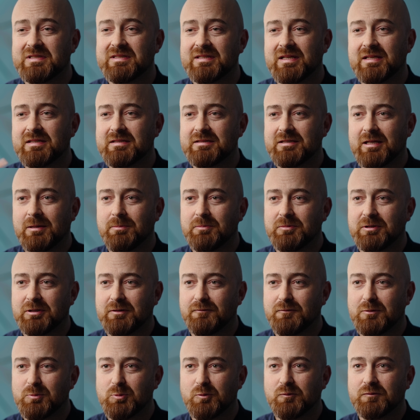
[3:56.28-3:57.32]
z następnych
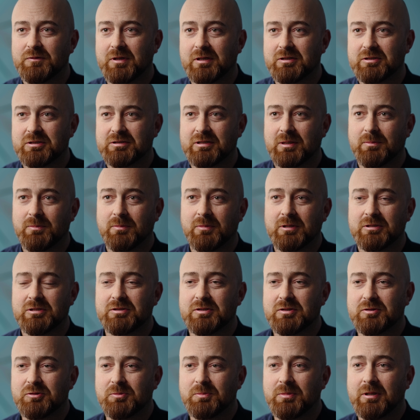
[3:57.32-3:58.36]
filmów, także tam
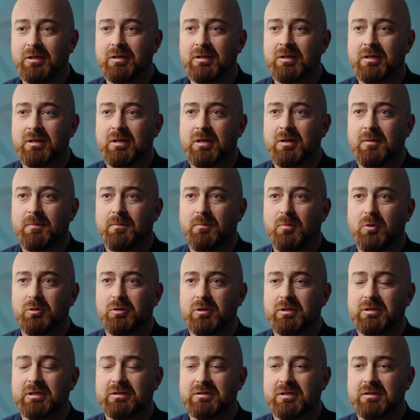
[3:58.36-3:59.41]
będziecie sobie
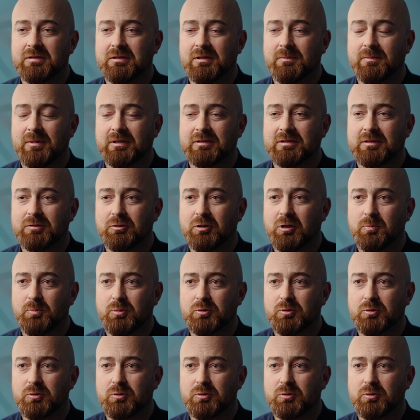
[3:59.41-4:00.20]
mogli na ten temat trochę